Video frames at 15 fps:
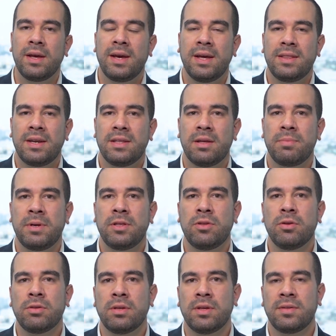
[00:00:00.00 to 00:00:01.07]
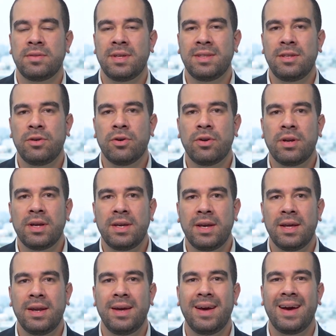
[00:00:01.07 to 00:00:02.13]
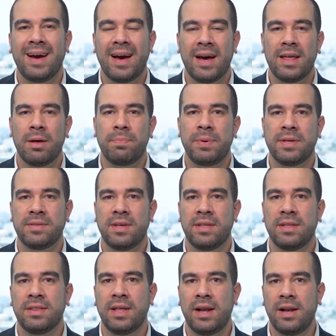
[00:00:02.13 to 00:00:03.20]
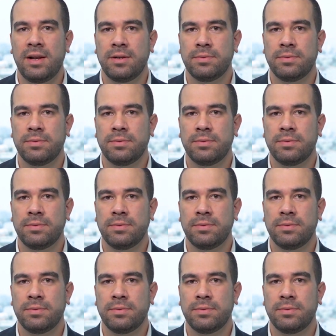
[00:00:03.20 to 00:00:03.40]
qué tratamientos estéticos requiere cada pieza dental.